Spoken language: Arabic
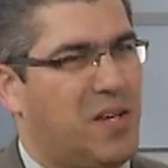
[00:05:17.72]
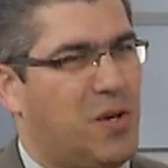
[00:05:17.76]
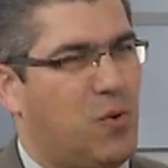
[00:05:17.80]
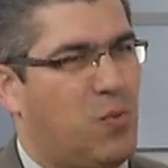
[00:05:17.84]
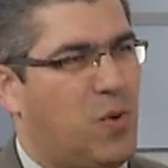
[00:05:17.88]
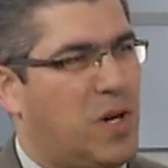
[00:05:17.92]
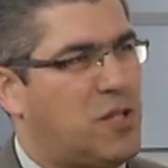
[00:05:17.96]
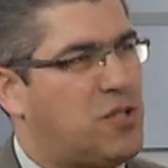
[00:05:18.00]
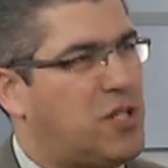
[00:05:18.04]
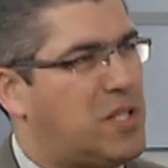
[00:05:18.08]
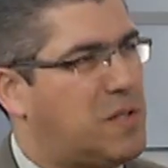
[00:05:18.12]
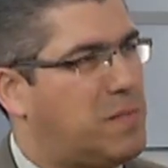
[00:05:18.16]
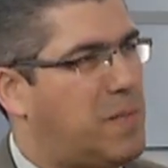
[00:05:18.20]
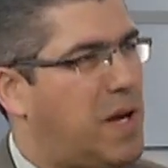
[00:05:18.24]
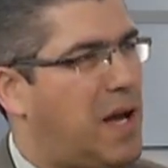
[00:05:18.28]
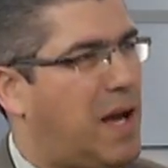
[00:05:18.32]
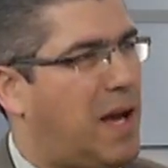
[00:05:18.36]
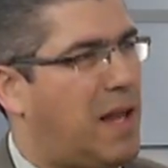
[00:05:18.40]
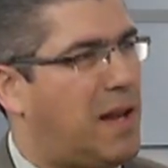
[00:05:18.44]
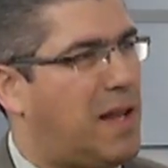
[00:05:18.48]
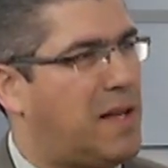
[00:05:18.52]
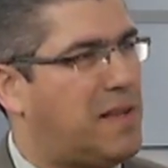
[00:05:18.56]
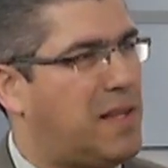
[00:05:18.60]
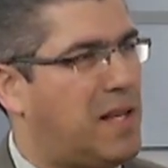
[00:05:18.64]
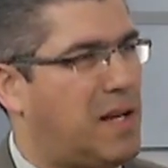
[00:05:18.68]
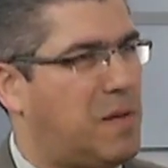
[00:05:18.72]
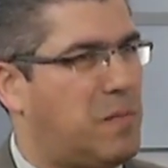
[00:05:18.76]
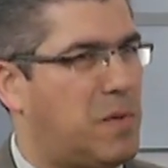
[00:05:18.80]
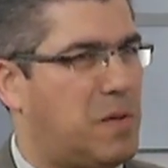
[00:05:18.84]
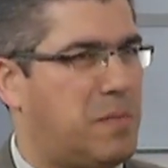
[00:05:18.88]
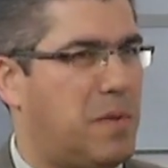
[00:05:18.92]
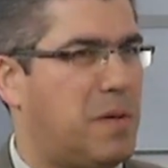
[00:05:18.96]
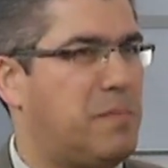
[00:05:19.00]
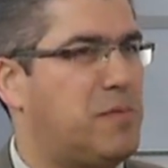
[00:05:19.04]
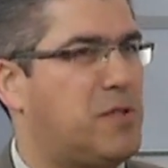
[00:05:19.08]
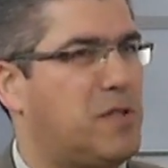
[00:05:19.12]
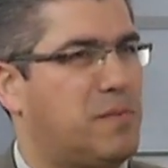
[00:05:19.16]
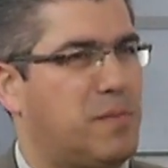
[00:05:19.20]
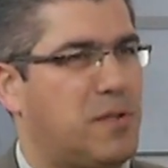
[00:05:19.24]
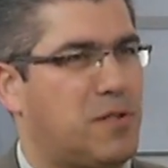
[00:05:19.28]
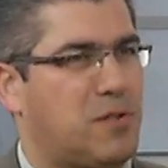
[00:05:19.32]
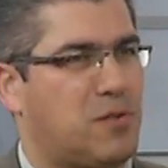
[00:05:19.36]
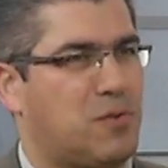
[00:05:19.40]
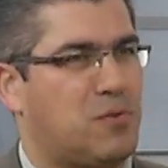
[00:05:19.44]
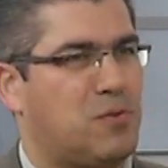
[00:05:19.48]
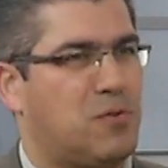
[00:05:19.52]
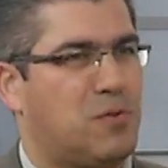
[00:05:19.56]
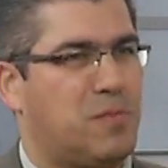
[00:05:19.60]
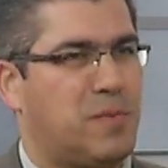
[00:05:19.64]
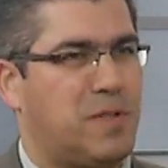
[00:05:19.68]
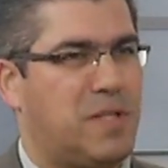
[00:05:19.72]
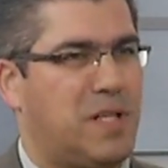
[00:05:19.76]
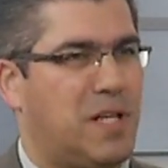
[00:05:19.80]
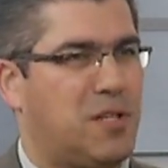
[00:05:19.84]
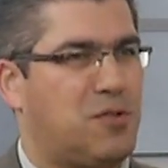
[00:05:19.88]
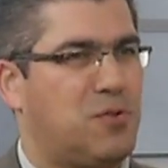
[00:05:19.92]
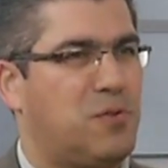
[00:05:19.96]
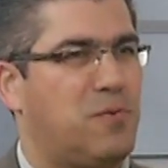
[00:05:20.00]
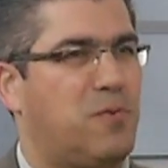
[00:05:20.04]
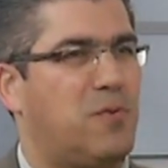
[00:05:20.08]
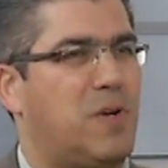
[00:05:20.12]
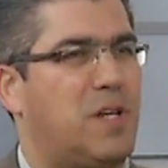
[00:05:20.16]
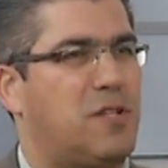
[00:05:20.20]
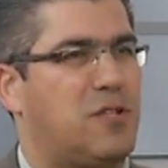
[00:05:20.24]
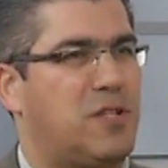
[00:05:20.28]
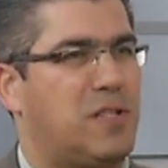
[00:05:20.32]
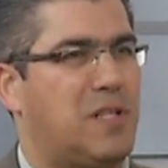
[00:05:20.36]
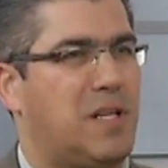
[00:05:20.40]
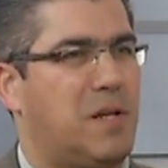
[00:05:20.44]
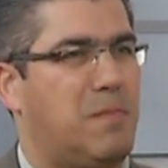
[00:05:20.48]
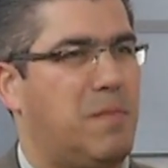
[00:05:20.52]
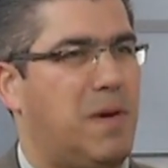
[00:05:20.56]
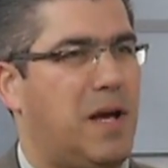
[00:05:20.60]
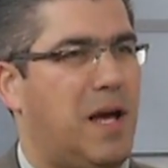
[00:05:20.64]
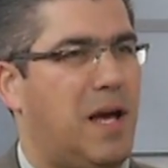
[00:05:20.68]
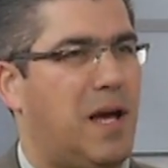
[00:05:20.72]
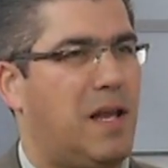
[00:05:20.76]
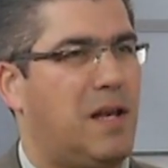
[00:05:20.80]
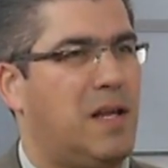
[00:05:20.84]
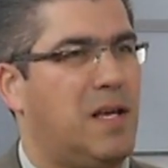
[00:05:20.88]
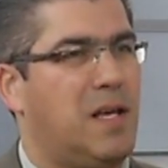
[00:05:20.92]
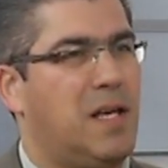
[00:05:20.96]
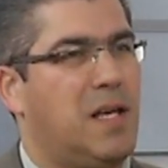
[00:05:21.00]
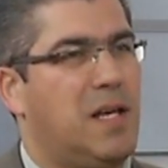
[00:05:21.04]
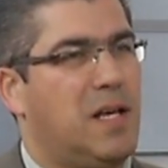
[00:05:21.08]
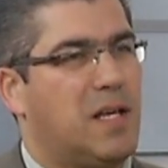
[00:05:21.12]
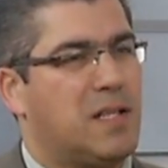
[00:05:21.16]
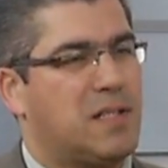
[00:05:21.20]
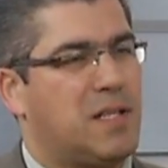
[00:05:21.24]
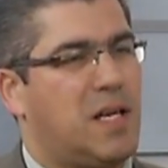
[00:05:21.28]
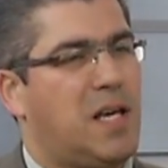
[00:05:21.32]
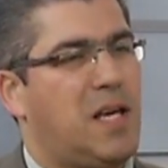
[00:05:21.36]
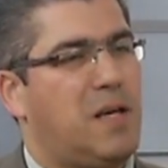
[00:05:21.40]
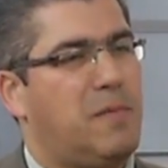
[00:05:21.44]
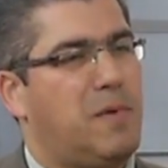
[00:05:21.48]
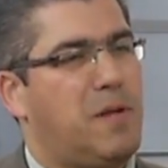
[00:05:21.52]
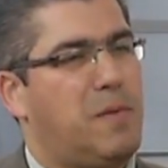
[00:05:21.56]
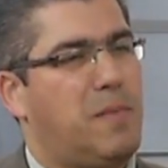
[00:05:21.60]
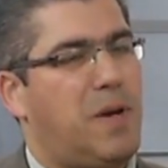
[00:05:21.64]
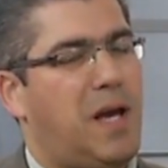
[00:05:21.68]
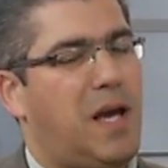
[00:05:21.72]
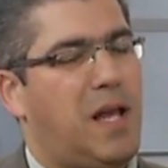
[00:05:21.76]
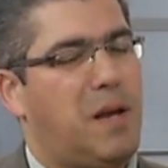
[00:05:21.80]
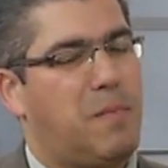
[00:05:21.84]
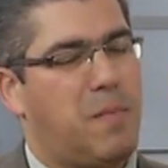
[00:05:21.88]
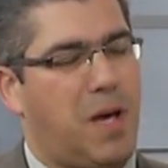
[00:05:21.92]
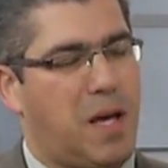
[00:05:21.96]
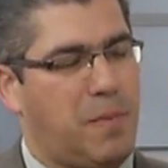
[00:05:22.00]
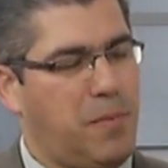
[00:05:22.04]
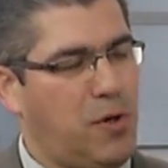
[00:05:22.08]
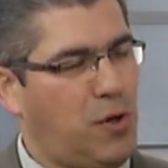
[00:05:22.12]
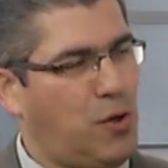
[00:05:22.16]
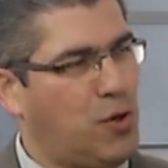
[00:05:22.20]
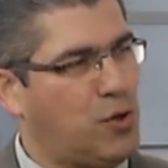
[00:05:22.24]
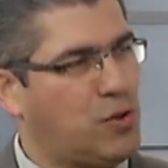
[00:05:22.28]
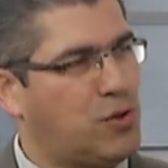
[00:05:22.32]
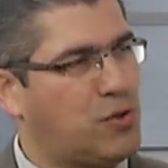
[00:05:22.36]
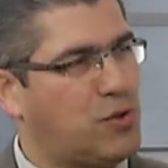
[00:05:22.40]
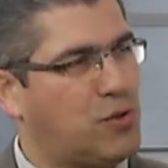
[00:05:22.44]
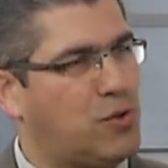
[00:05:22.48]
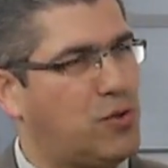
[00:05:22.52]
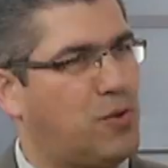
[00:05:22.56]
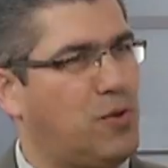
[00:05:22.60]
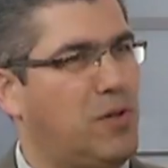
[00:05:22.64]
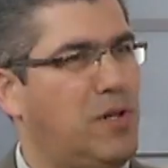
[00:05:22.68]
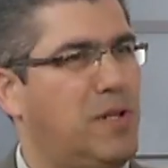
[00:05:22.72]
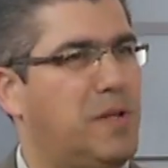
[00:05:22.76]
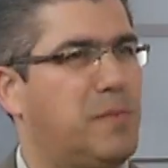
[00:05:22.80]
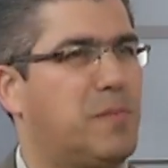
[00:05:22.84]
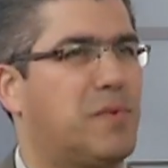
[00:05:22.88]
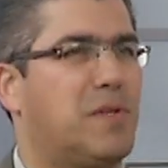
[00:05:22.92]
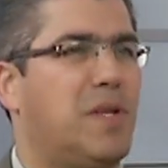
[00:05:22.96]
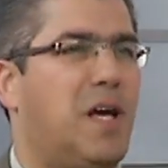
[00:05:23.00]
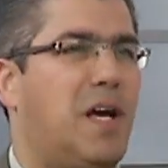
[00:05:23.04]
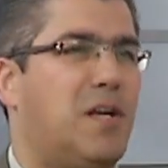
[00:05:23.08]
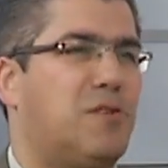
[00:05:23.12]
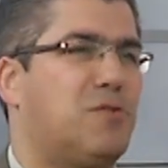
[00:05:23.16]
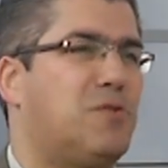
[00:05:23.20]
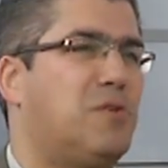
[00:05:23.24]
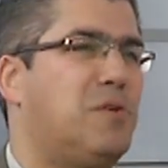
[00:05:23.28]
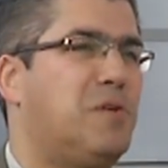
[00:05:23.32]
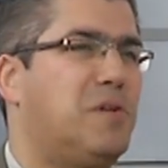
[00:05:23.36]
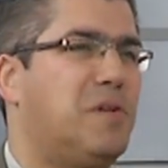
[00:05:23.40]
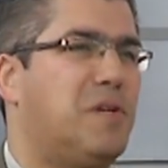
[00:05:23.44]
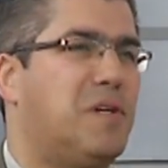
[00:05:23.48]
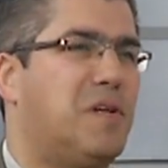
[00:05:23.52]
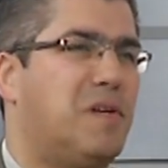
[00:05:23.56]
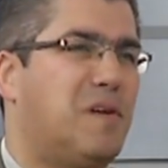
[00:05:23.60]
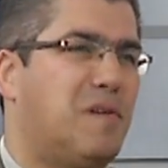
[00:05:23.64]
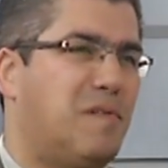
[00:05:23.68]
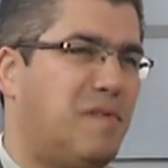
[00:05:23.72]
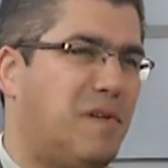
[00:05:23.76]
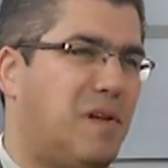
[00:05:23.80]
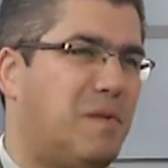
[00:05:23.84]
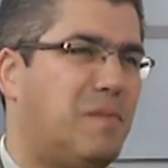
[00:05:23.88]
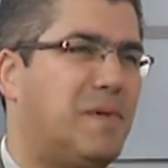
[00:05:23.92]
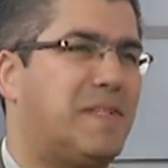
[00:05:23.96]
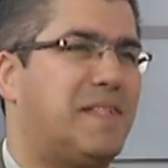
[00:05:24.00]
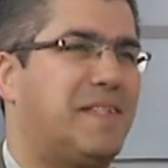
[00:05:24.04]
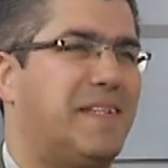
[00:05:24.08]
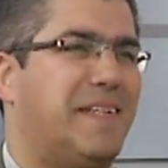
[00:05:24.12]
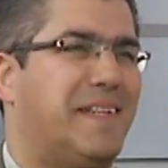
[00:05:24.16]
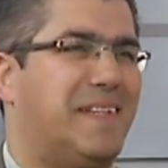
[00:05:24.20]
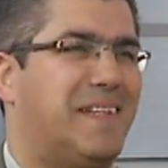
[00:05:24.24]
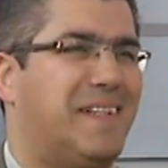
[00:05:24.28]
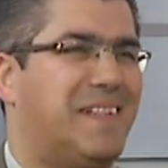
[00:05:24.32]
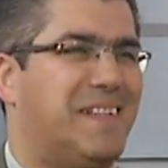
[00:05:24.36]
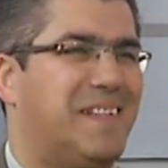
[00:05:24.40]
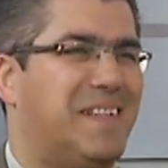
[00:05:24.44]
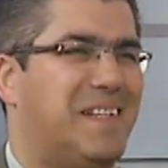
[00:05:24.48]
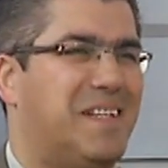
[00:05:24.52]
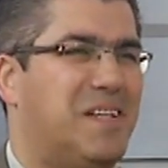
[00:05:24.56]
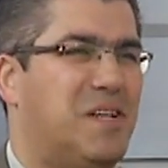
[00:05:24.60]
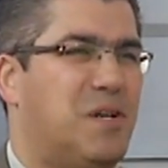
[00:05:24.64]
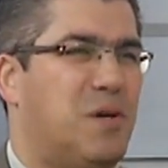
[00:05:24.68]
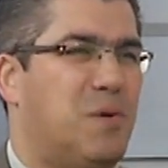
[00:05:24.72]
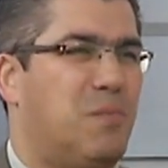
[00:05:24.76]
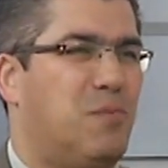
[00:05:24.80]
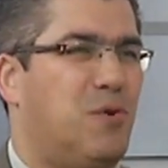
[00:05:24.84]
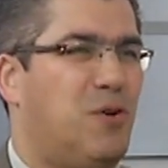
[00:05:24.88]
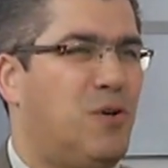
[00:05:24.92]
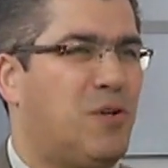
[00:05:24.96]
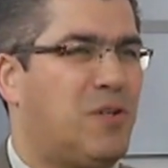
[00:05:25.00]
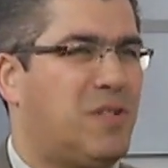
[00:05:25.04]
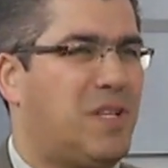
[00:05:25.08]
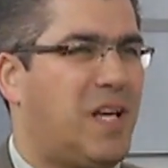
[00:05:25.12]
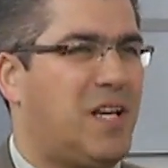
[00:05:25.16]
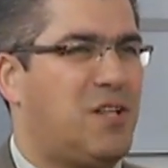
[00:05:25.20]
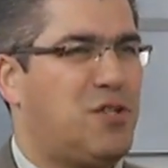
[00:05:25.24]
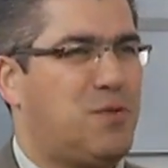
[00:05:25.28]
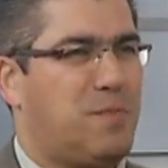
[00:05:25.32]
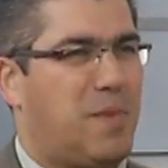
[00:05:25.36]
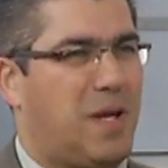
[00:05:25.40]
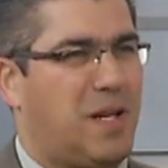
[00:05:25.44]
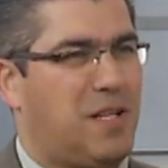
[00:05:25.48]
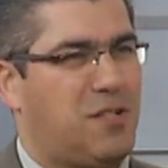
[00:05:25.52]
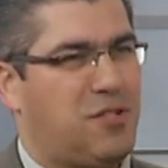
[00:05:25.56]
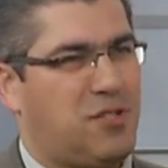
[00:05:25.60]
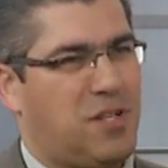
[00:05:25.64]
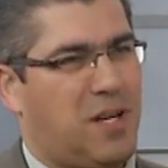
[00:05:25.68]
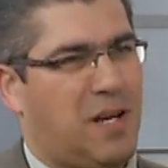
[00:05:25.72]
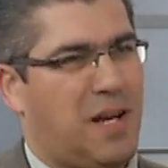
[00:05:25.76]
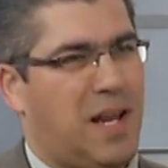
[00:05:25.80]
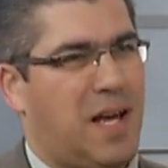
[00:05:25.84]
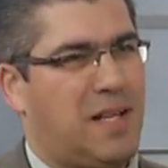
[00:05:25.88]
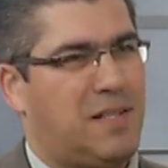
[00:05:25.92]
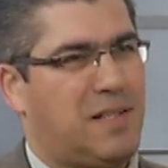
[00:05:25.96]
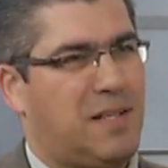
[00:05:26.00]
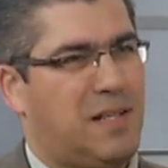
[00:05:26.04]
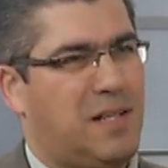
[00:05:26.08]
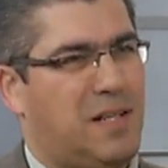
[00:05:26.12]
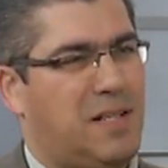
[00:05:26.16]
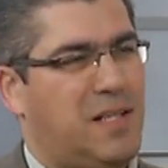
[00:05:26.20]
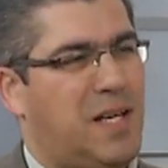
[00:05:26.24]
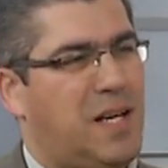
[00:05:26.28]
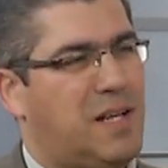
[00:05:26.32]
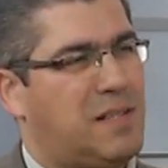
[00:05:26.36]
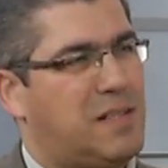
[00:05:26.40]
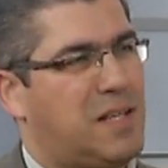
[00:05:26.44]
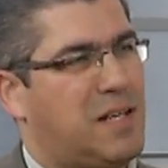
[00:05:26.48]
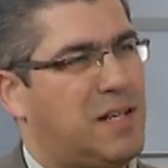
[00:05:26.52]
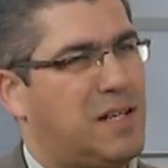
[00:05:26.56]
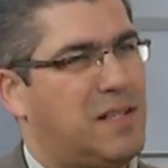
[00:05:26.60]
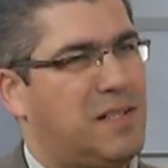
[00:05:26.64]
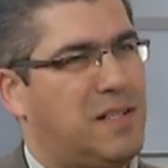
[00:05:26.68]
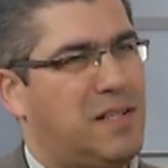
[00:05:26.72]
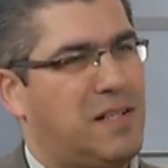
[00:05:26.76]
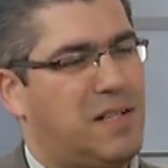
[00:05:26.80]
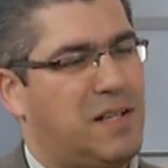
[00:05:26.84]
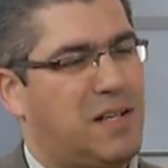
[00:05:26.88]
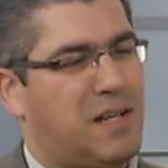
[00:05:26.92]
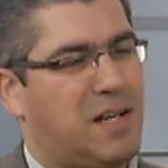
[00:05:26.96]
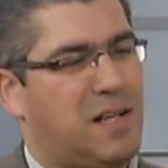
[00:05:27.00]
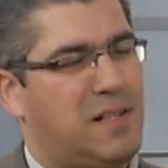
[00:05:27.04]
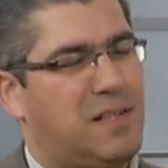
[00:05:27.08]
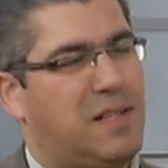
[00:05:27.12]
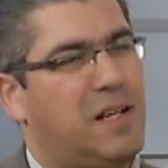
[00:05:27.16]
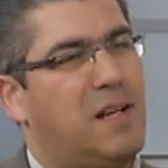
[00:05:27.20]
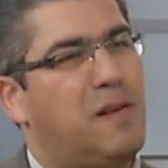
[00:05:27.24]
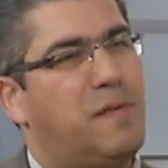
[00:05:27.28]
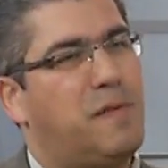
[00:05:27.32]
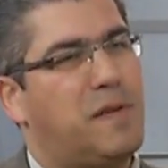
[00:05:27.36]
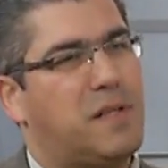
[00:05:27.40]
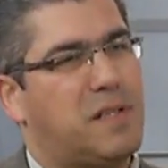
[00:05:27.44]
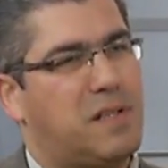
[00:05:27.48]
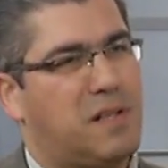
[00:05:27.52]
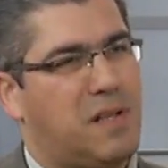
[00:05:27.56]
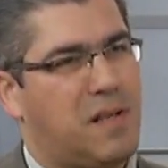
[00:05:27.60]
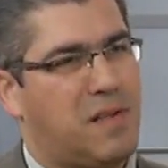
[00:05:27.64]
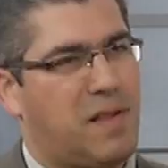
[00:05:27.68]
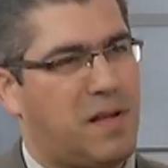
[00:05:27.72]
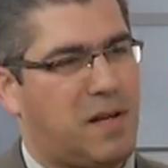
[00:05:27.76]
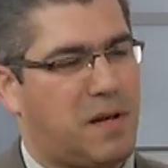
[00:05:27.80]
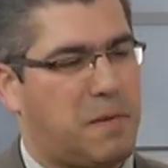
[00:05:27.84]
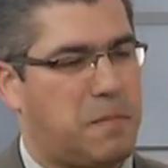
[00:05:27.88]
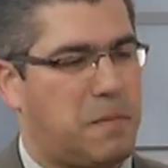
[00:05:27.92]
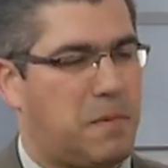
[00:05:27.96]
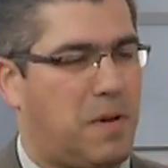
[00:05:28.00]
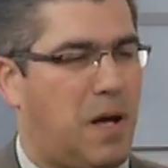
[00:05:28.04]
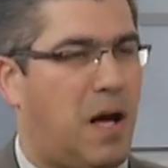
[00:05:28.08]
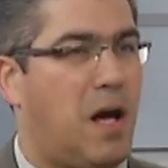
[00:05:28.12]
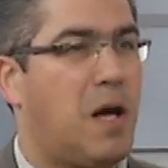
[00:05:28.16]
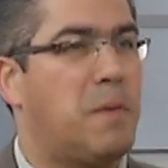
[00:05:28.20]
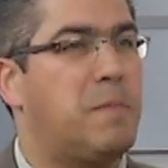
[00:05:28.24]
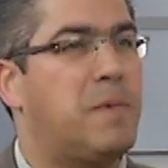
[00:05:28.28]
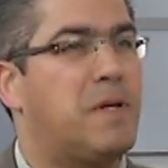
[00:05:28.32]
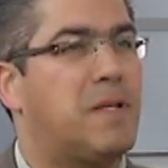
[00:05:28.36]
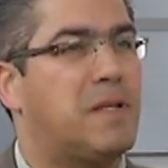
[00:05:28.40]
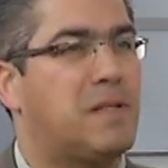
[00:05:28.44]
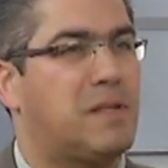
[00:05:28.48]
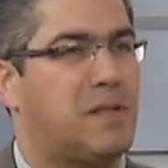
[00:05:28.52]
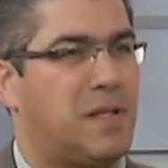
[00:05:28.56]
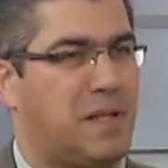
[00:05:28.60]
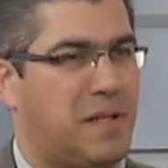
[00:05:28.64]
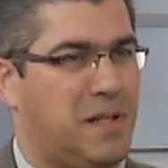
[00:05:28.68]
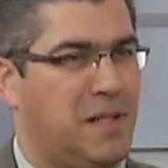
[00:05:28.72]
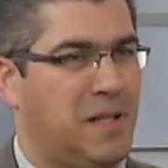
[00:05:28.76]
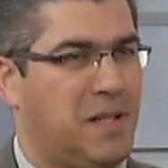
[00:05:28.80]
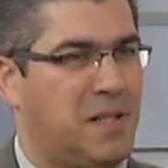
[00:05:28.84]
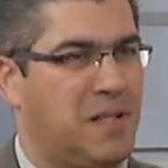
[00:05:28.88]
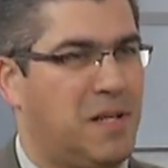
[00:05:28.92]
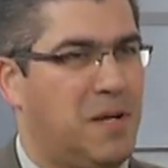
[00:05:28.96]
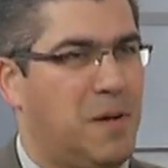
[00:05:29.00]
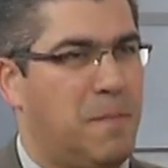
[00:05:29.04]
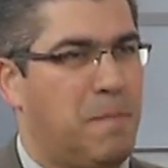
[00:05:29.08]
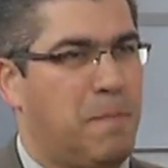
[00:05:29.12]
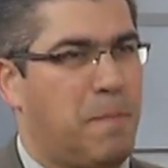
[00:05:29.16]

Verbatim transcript: واجهة محل أنا لما بمشي بالسوق بدي أشوف واجهة المحل صاحب المحل ما بحط كل بضاعته في البترينا صح بحط أجمل الشغلات اللي يعتقد إنها رح تلفت نظر عبر الطريق